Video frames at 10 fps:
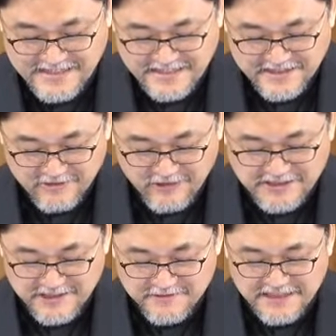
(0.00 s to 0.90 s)
이런
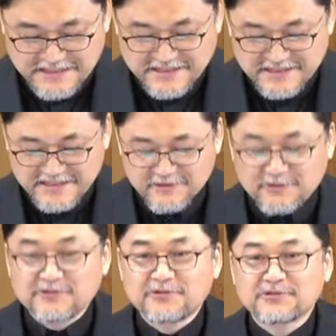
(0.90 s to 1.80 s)
관점을 가진 이들이
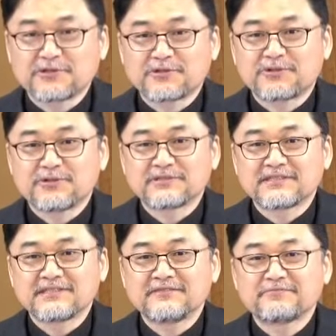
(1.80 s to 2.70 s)
공통적으로
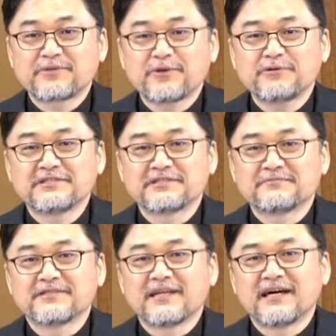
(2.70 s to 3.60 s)
쓰는 표현이
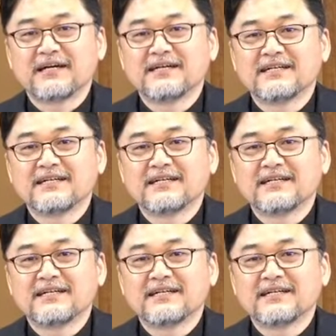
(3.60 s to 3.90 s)
있습니다.